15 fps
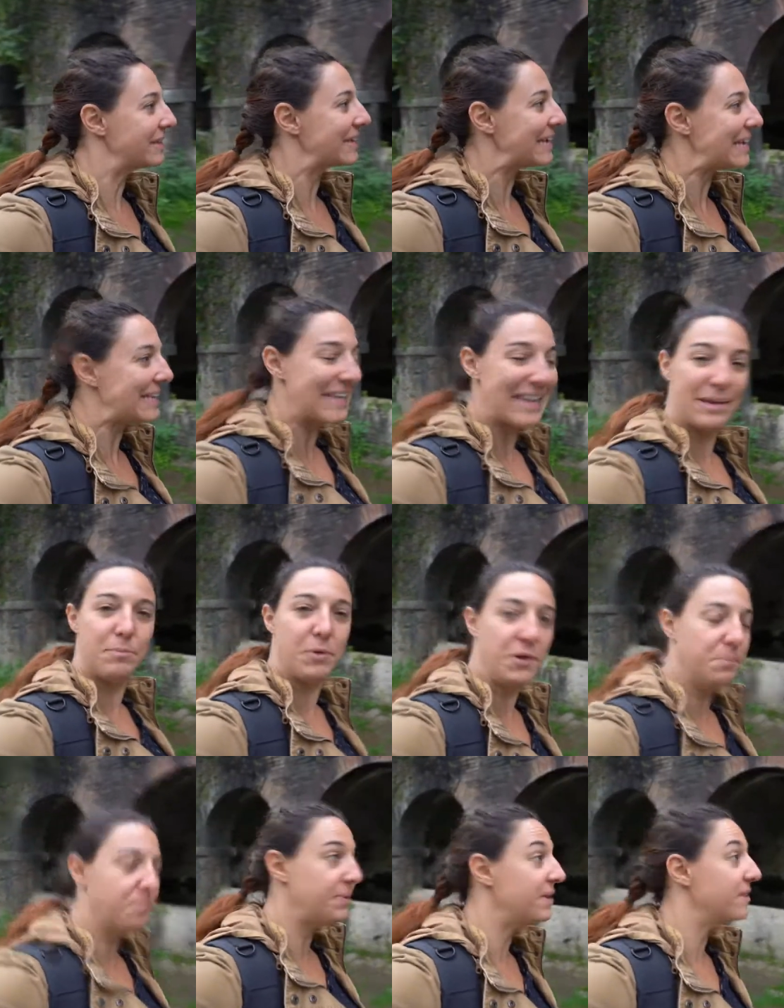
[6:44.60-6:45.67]
très très
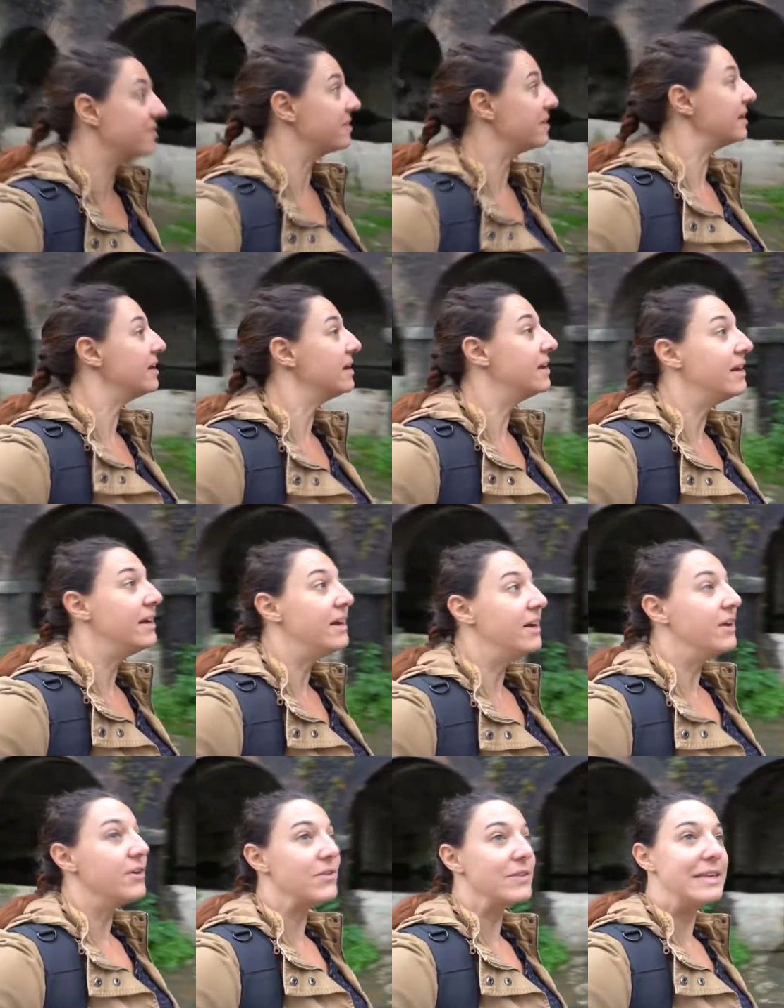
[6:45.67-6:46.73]
bonne pizza
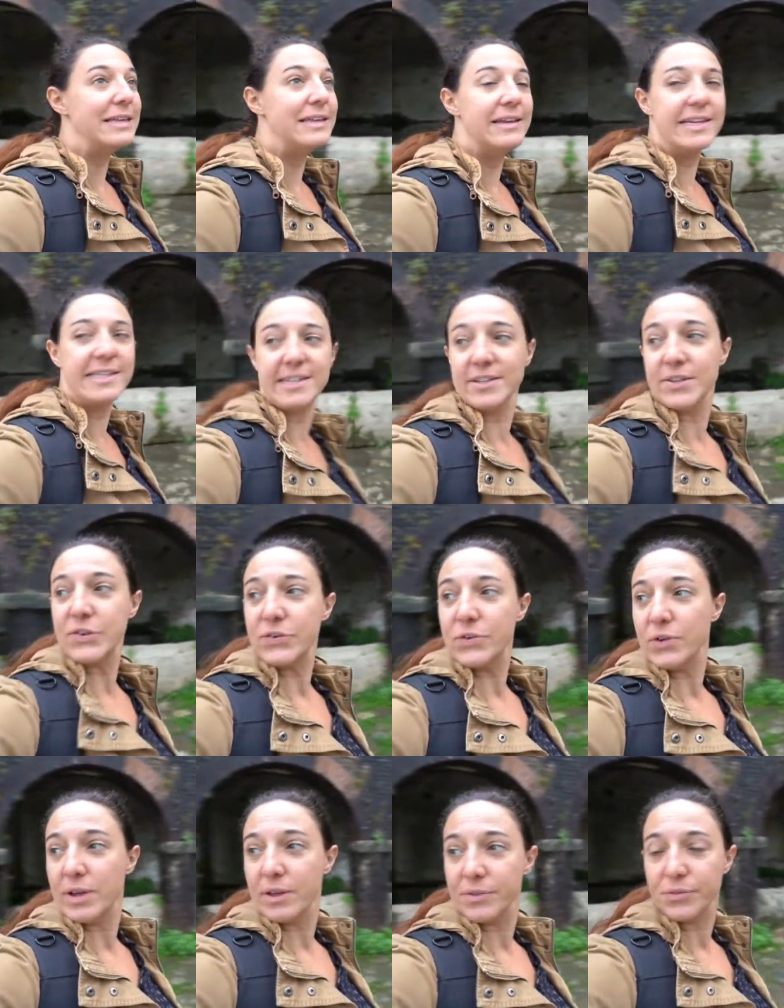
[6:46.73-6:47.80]
qu'on est
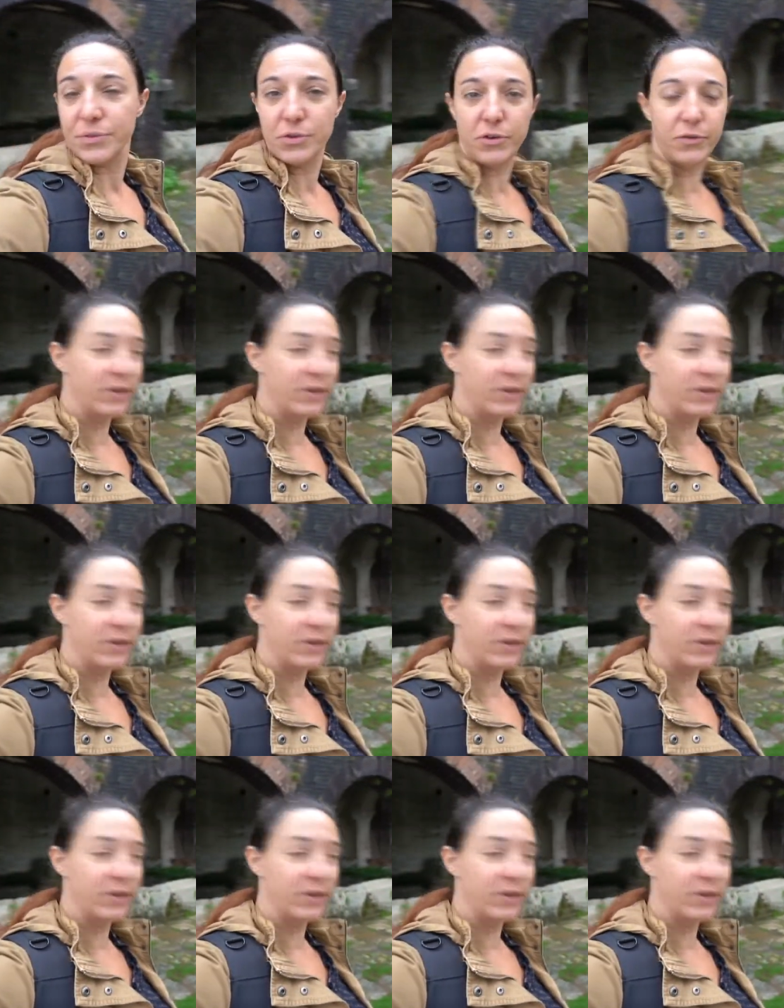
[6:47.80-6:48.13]
descendu en dessous du